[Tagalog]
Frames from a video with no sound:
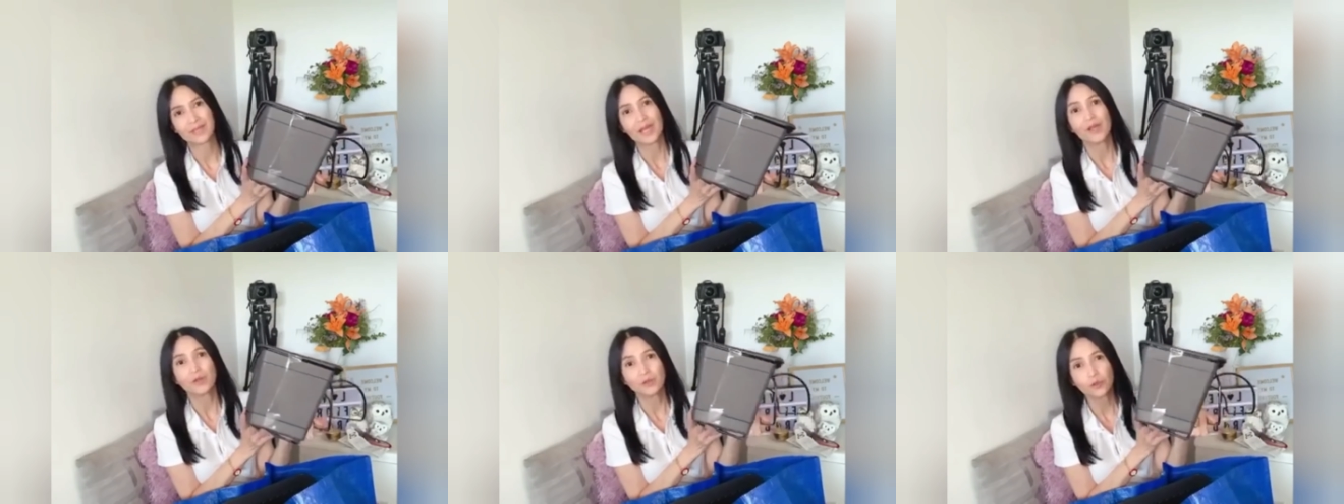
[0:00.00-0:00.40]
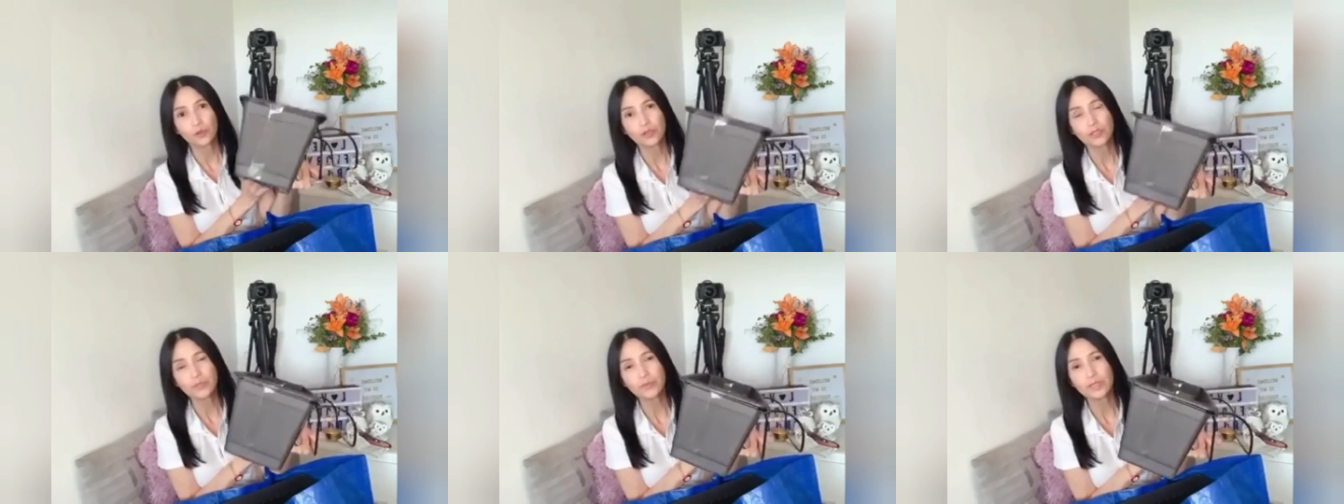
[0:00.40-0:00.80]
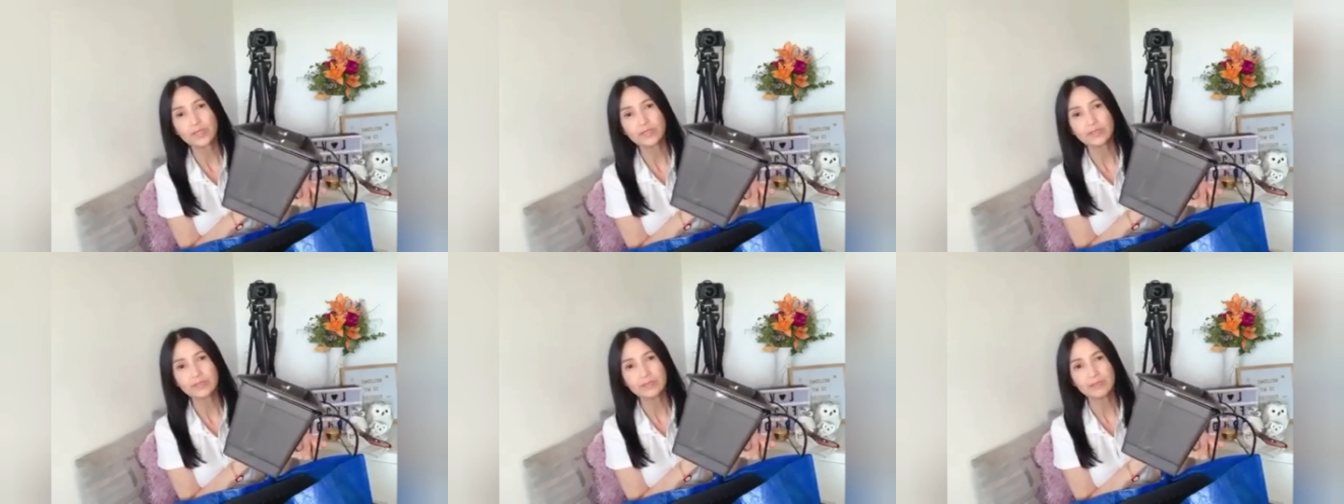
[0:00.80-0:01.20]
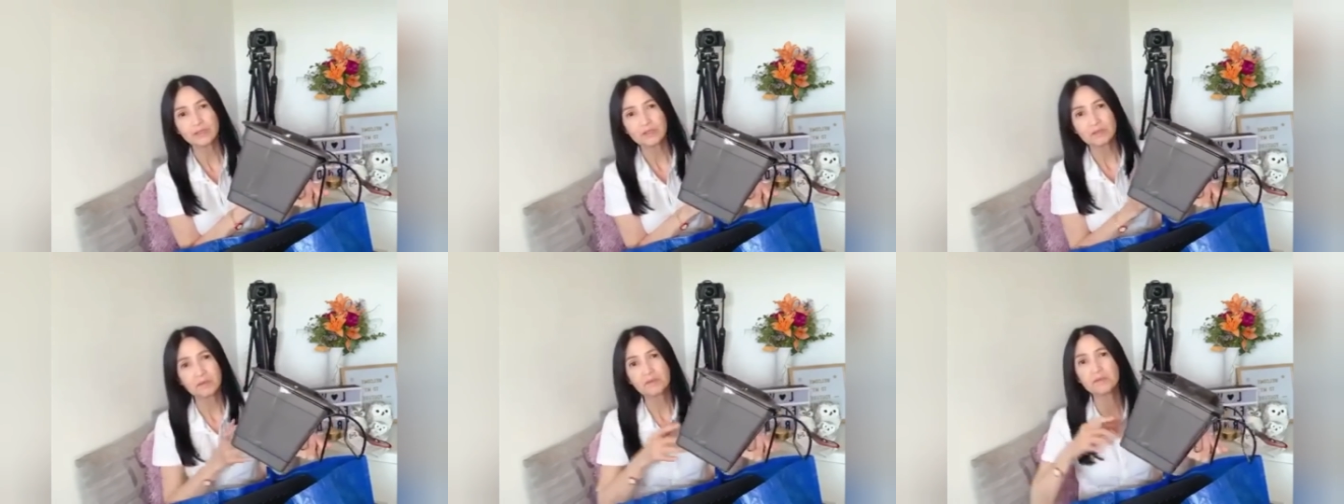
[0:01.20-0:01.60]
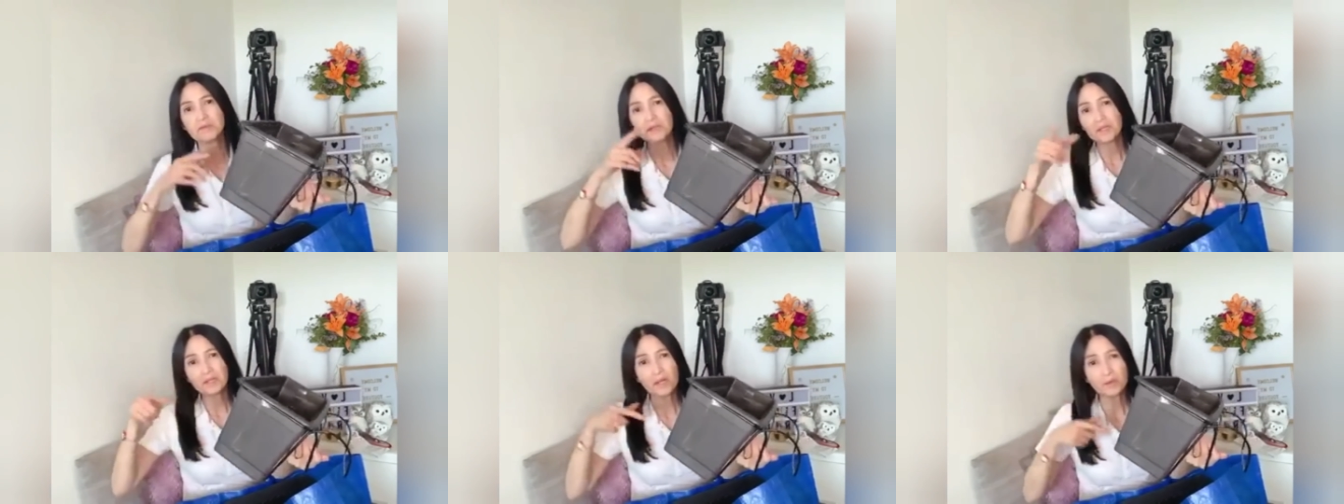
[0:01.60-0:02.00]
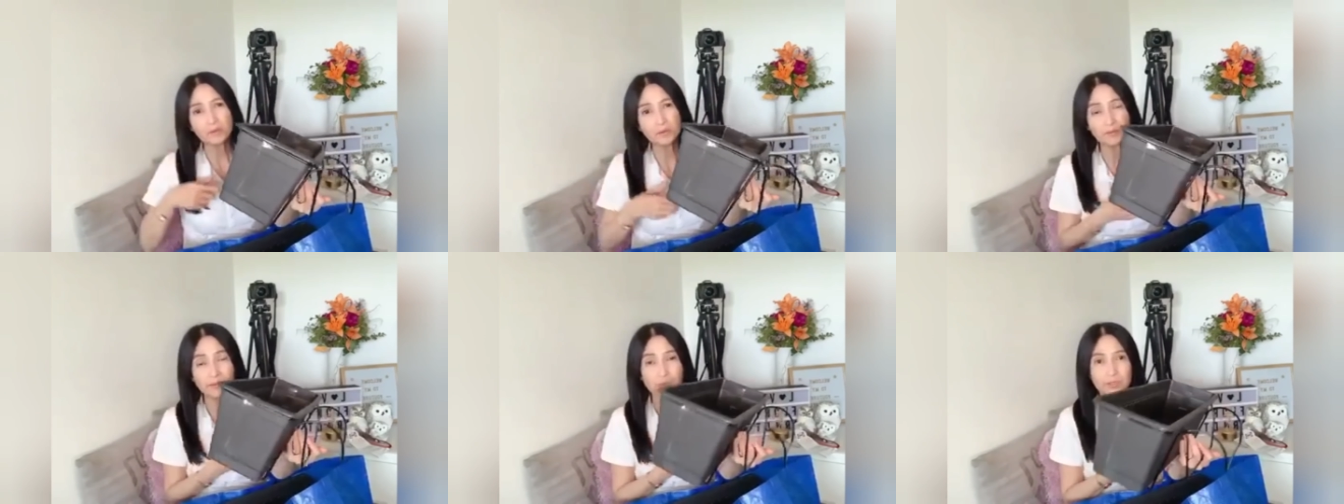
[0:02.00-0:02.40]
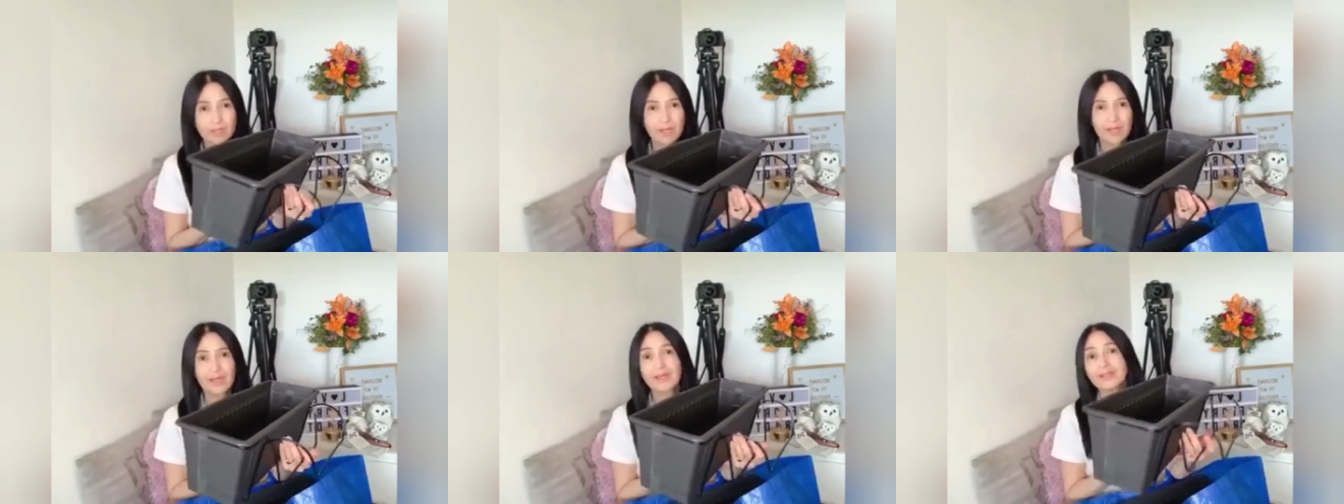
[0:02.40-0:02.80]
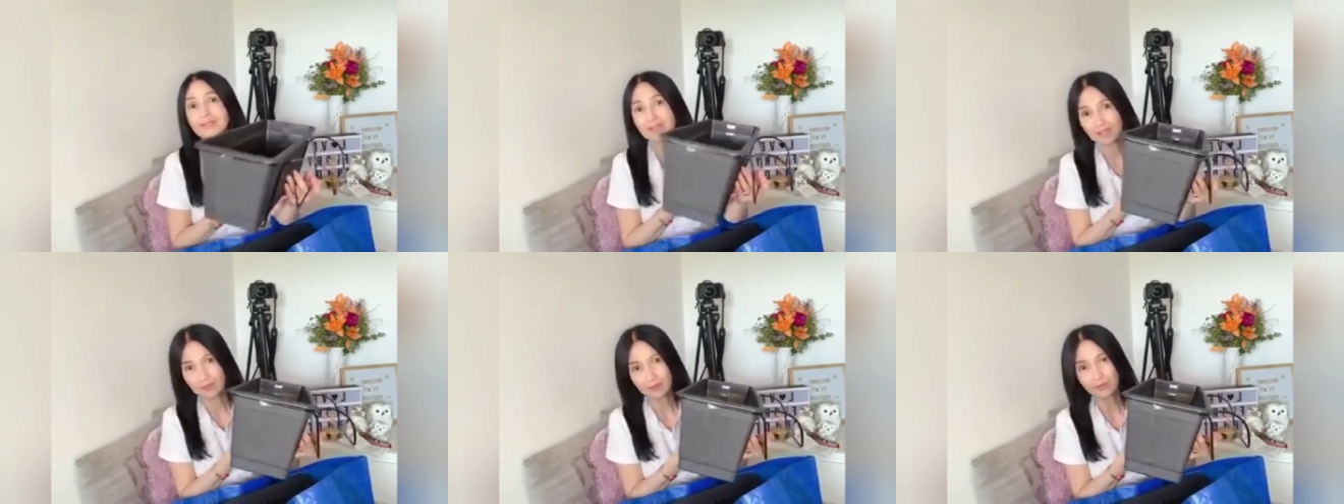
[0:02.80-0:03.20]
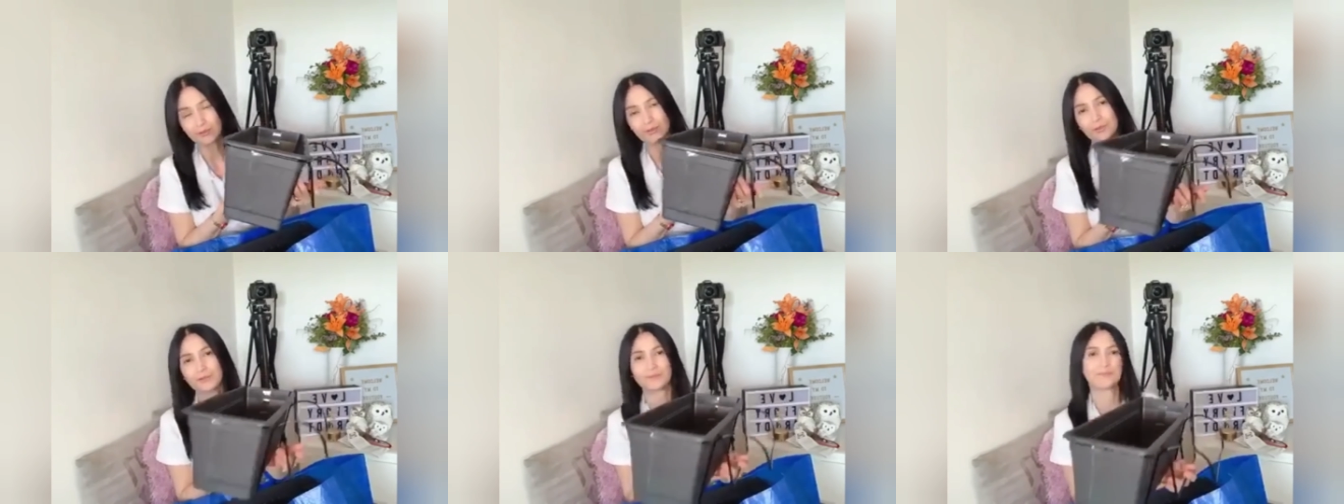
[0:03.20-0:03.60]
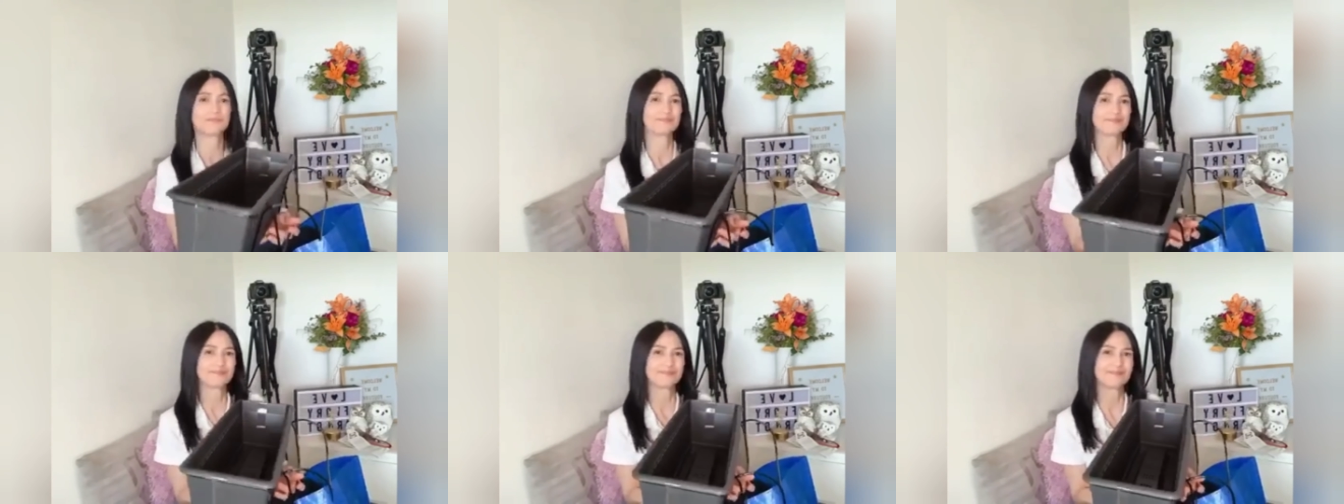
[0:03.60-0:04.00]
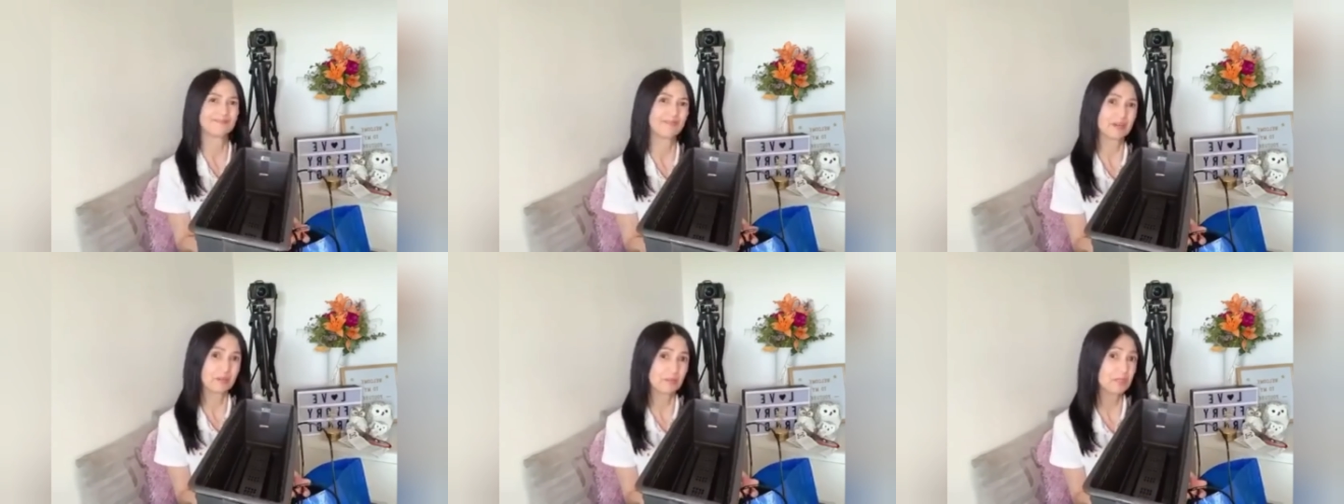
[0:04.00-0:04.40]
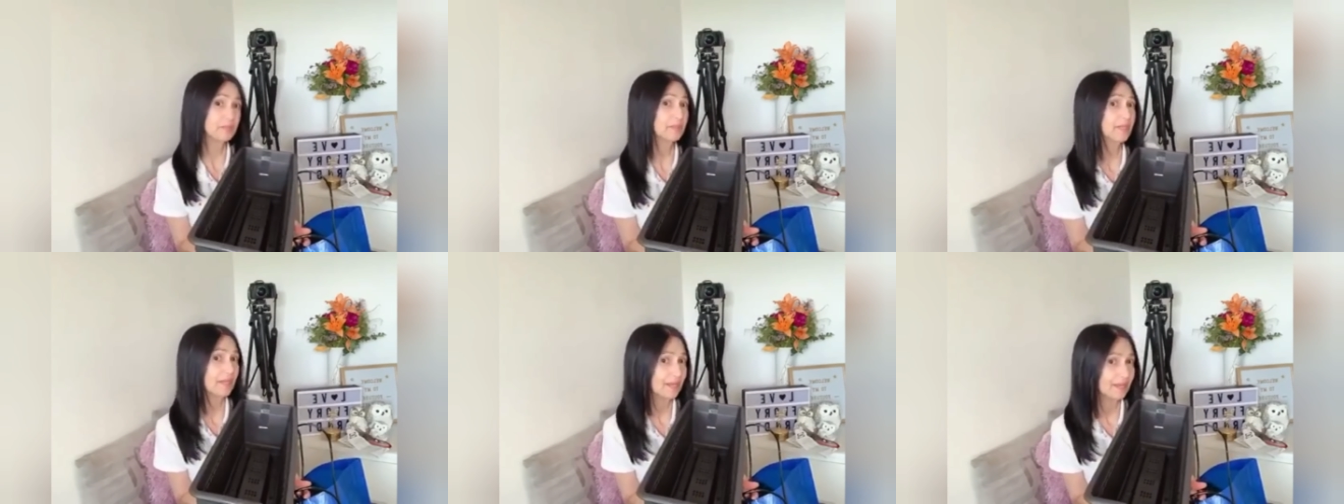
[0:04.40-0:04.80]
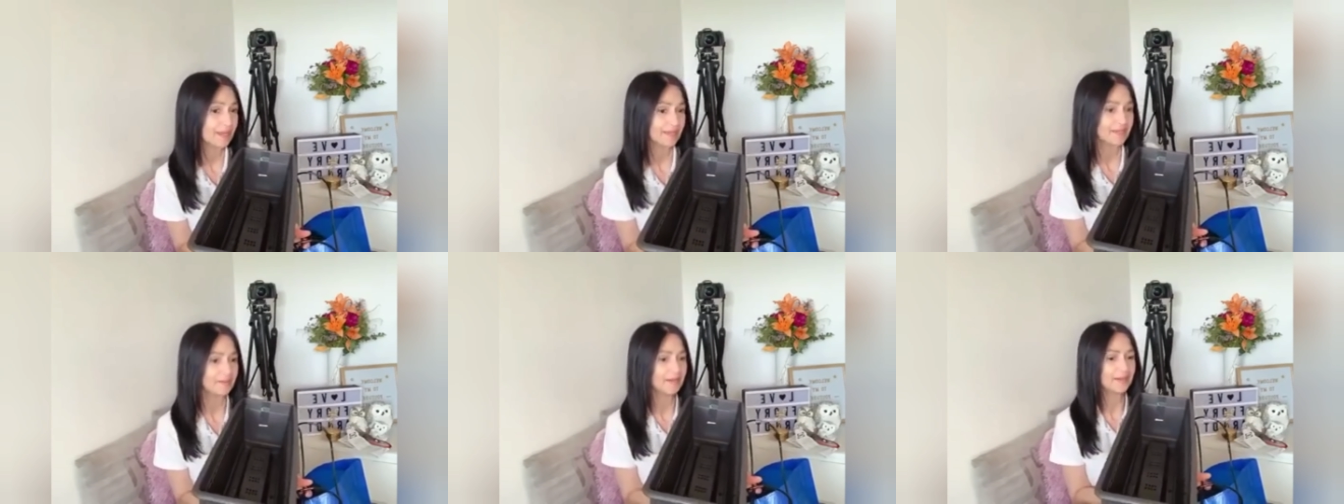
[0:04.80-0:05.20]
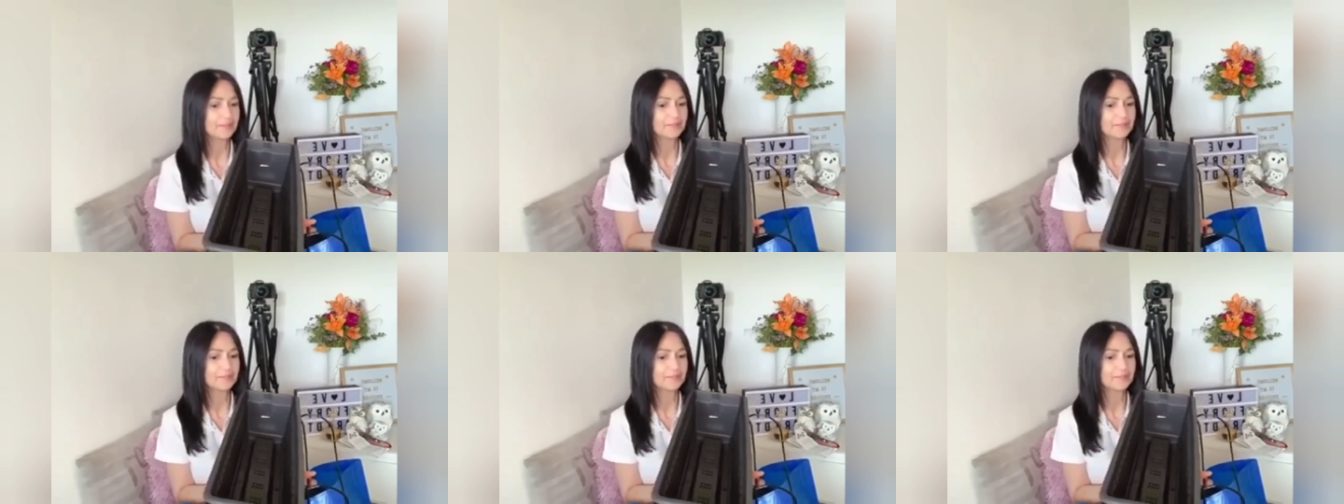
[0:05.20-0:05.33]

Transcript: So, it means, i-round off nyo na 10 euro. Para mas madali, di ba?